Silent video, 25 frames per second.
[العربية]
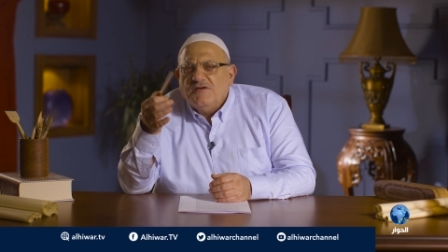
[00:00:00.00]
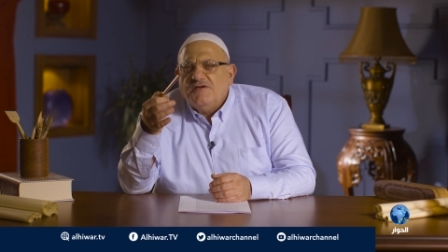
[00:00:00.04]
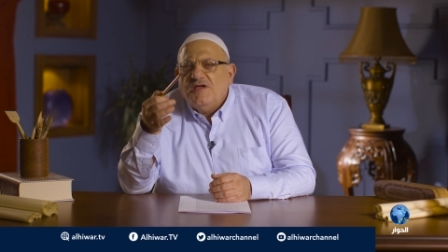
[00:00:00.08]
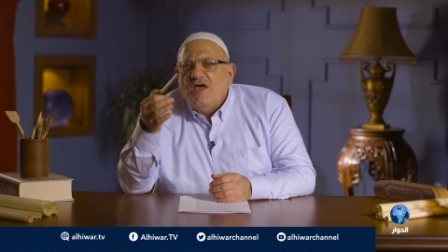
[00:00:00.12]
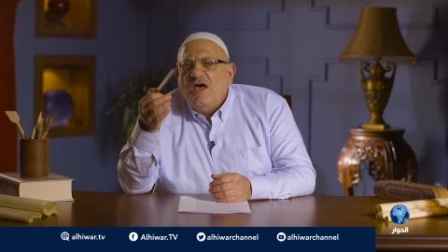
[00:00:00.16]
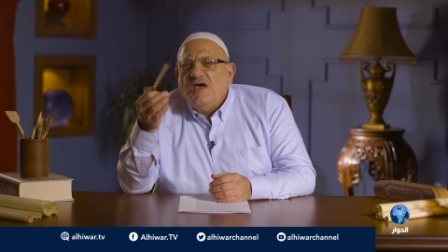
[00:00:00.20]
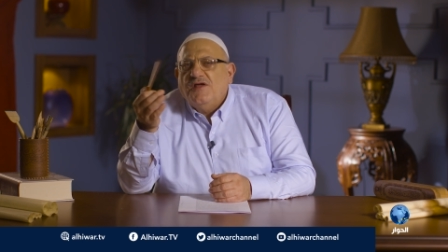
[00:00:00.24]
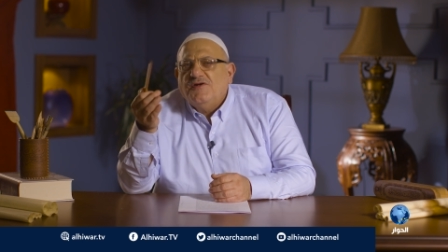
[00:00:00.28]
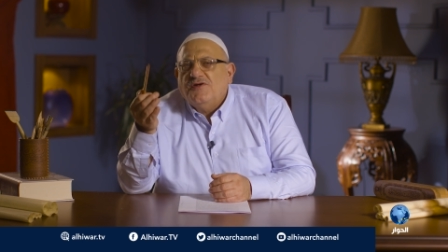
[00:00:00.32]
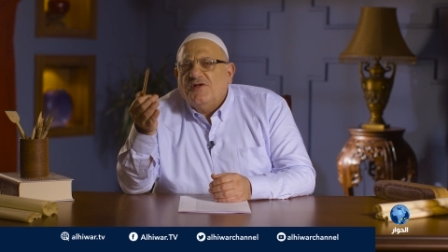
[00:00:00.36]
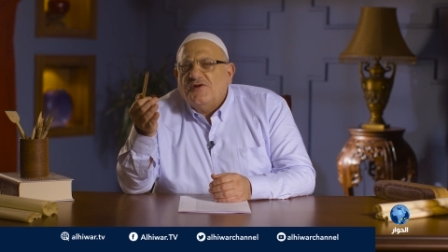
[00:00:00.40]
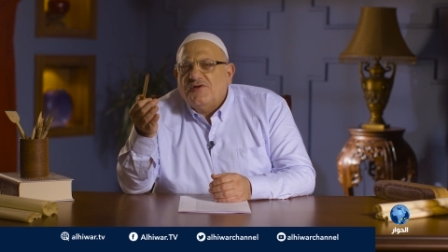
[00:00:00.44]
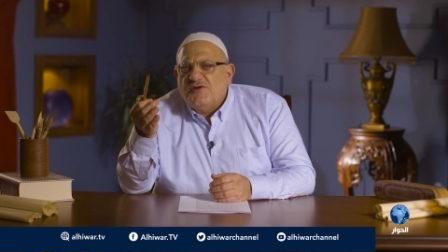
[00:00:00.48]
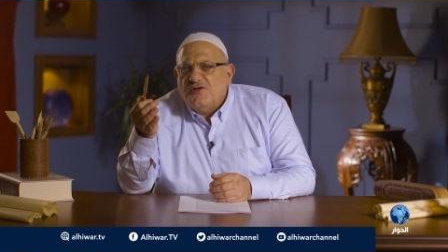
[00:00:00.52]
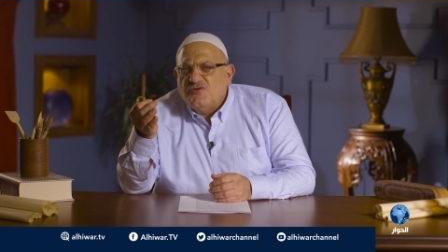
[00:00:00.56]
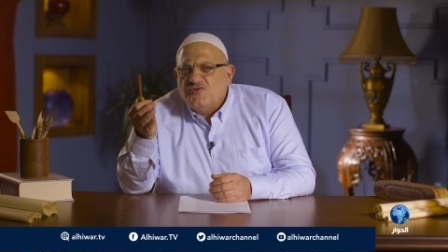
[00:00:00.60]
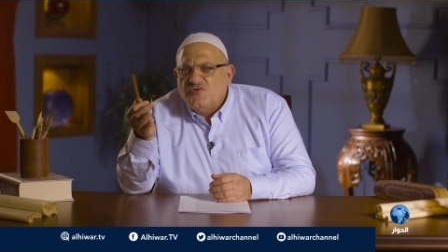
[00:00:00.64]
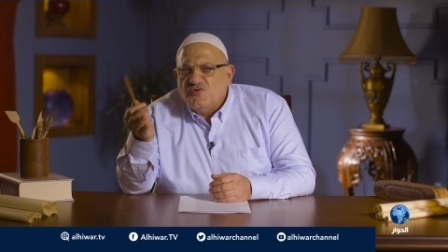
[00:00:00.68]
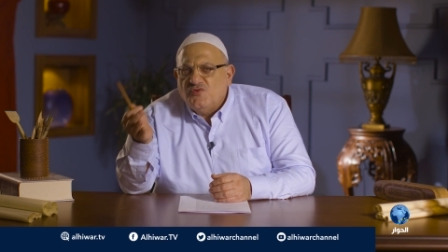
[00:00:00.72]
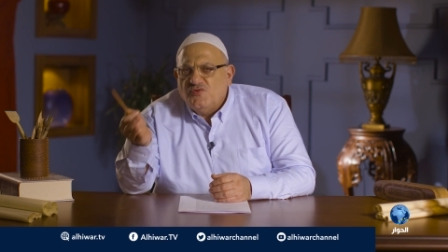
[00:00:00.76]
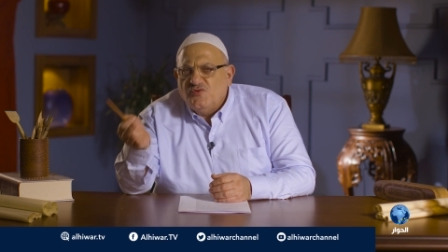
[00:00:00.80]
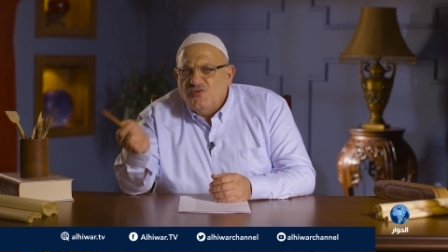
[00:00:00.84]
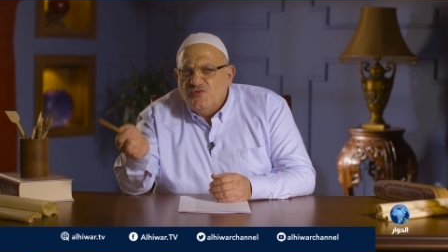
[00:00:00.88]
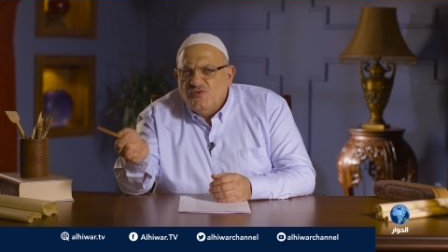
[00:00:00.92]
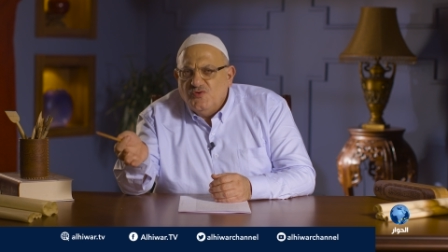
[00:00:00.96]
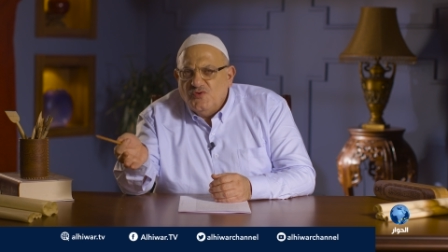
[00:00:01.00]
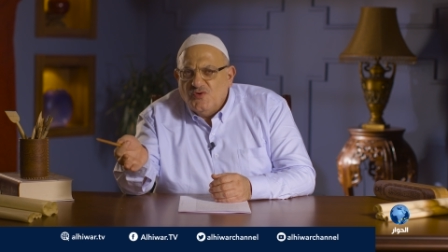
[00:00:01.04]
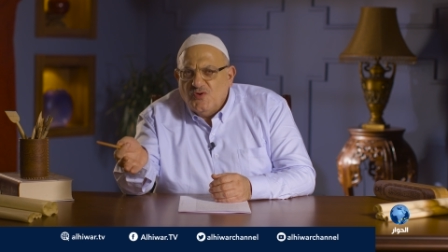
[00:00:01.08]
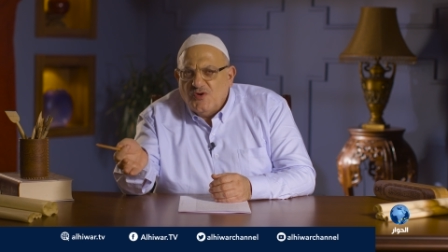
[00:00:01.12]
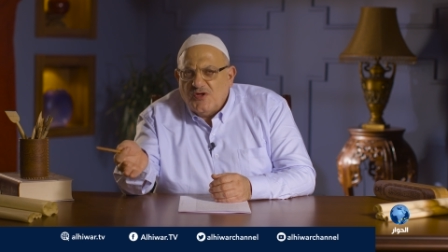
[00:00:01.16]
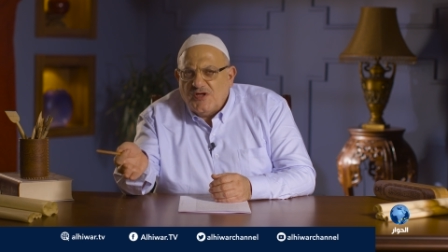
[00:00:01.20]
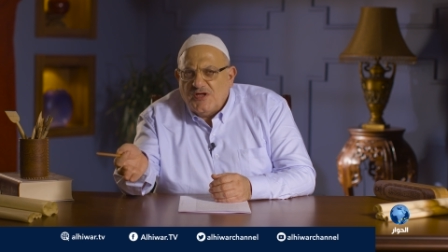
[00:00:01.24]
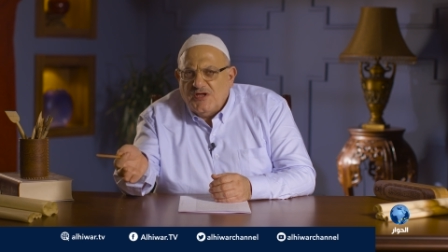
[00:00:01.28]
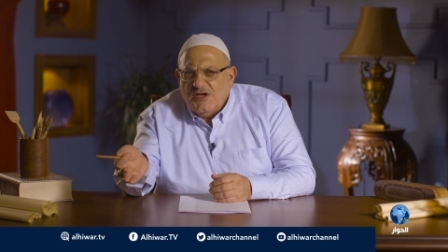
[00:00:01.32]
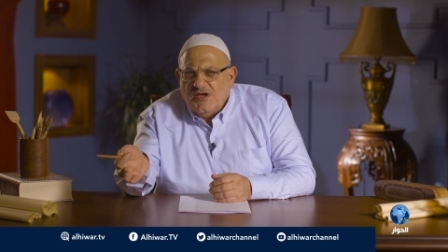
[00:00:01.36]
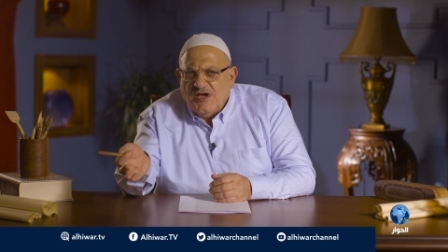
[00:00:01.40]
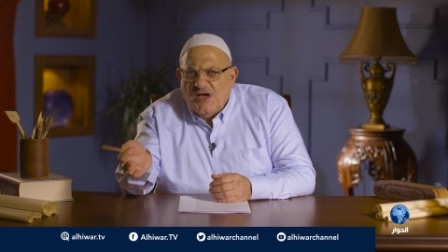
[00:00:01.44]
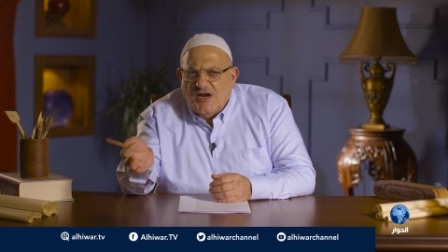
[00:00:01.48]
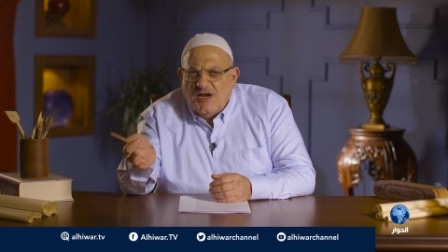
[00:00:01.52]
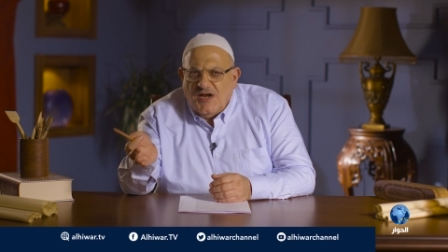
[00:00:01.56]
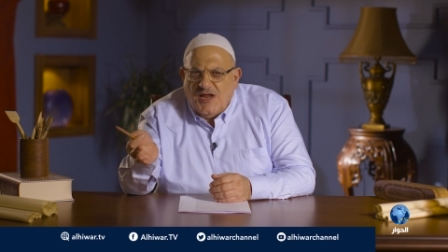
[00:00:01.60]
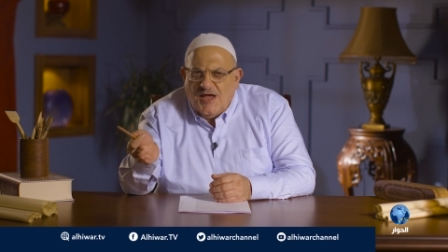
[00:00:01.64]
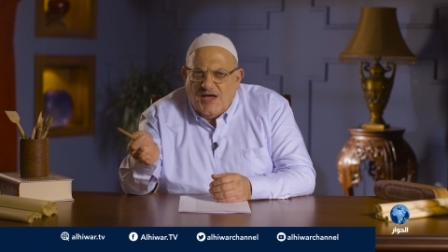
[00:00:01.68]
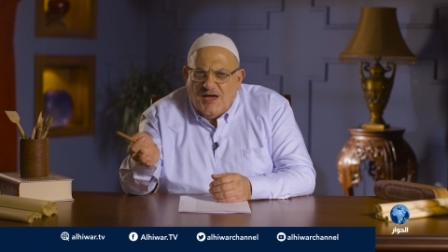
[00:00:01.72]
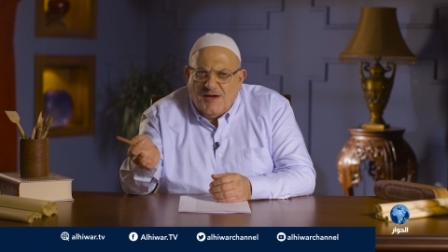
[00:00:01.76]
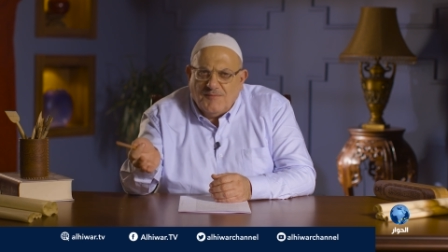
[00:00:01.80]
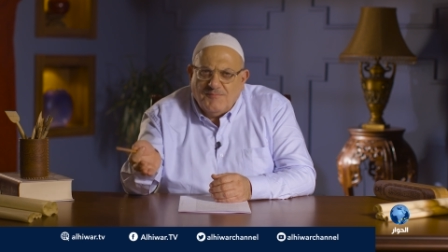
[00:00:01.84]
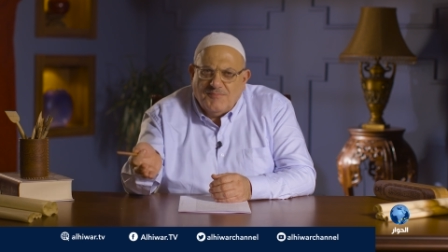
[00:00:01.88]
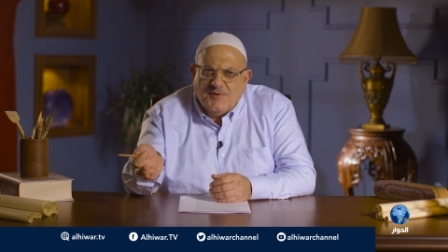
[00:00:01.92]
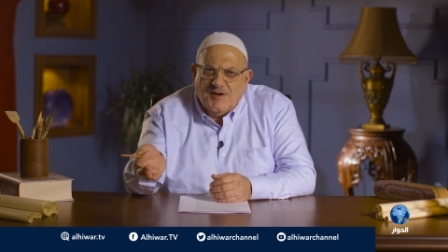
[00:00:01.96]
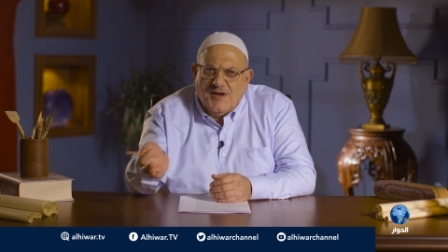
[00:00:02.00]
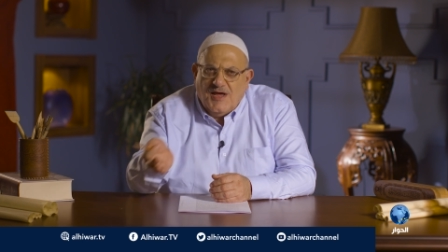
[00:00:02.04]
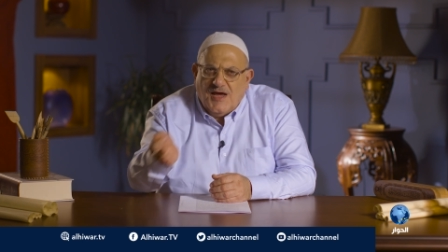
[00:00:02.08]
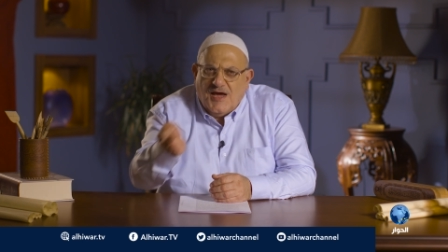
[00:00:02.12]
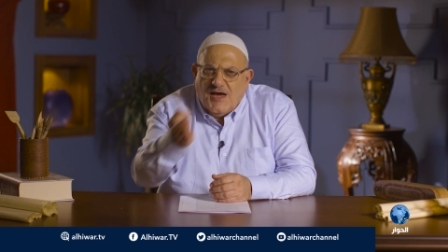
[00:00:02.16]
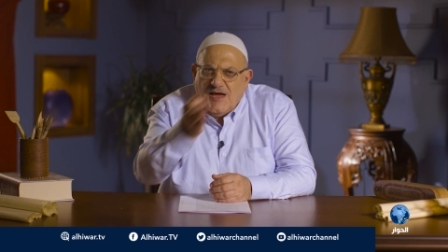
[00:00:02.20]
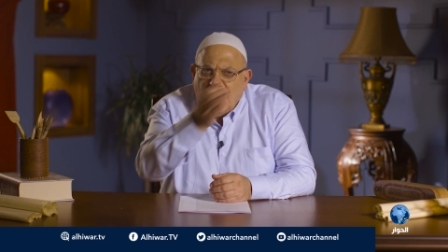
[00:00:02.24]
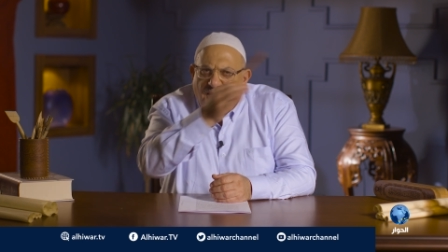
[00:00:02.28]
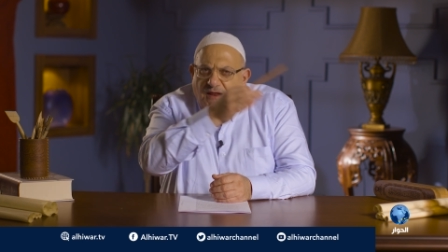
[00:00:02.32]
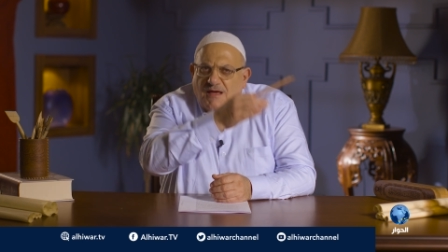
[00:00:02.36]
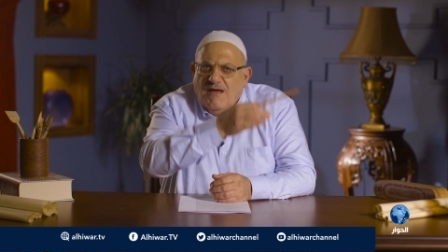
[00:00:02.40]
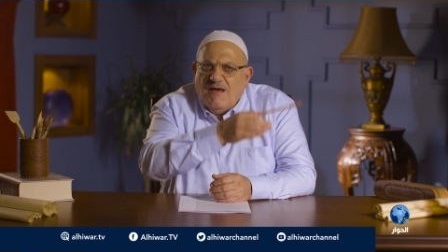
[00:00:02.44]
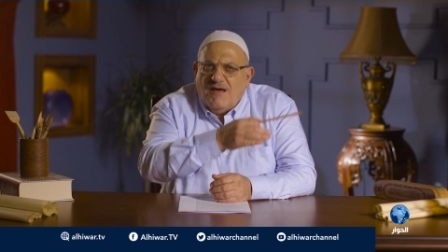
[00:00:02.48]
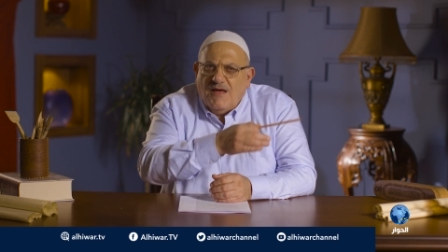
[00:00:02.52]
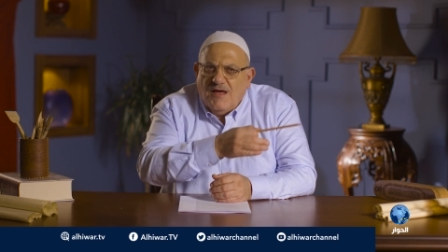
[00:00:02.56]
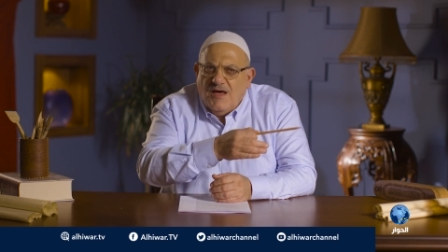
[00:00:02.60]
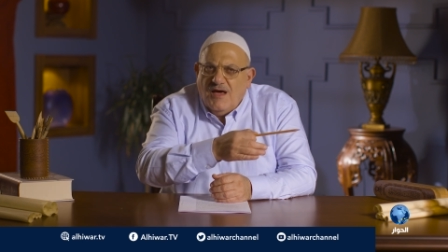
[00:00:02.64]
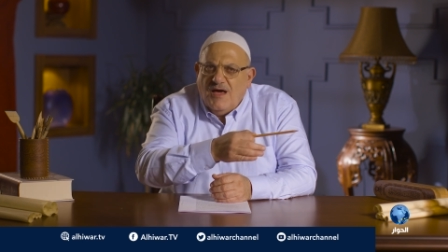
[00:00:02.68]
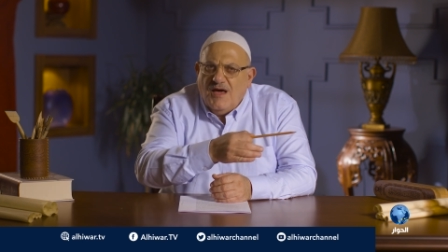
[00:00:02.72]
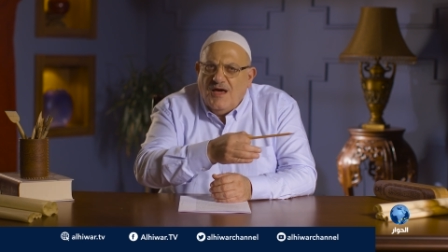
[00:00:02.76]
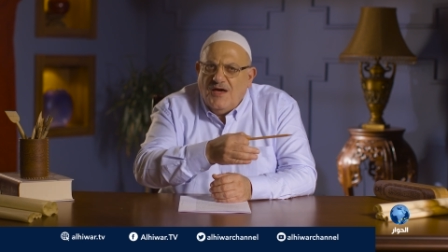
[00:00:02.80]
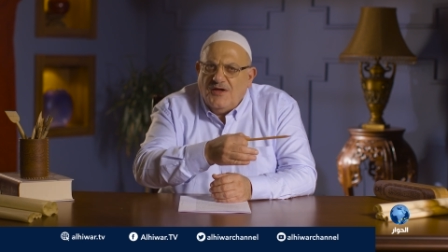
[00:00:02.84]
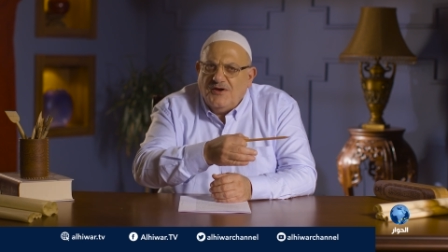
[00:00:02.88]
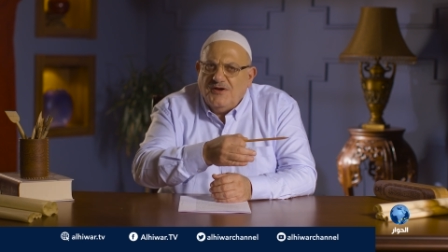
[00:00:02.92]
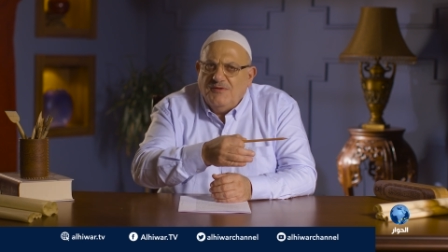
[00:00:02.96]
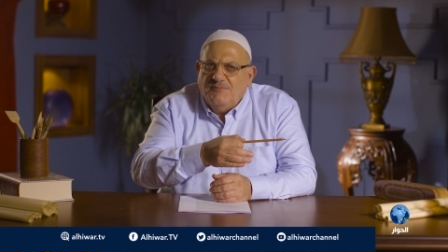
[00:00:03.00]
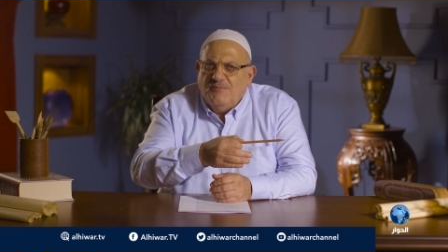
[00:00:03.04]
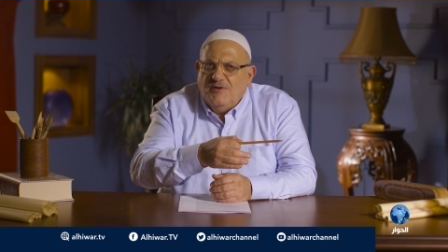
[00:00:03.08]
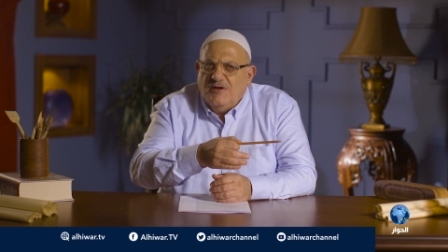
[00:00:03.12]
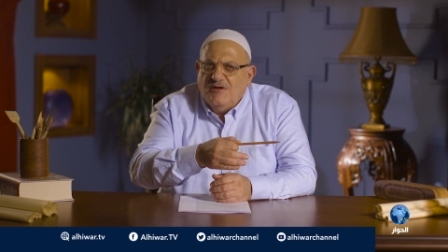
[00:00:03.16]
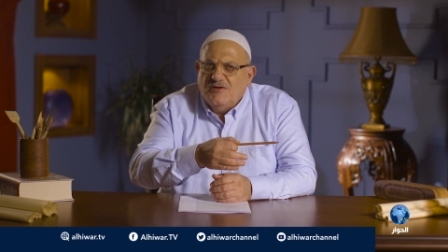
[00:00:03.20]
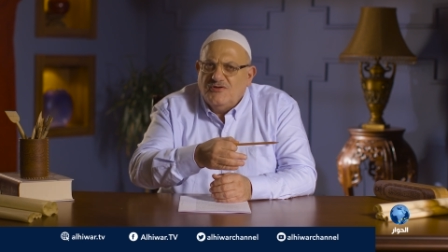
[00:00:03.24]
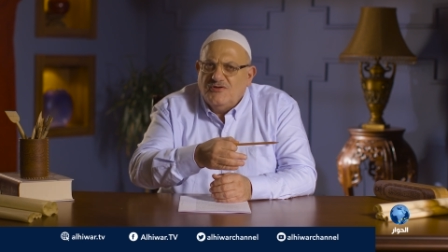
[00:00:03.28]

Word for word: كان الرجل يلقي الحبل على غارب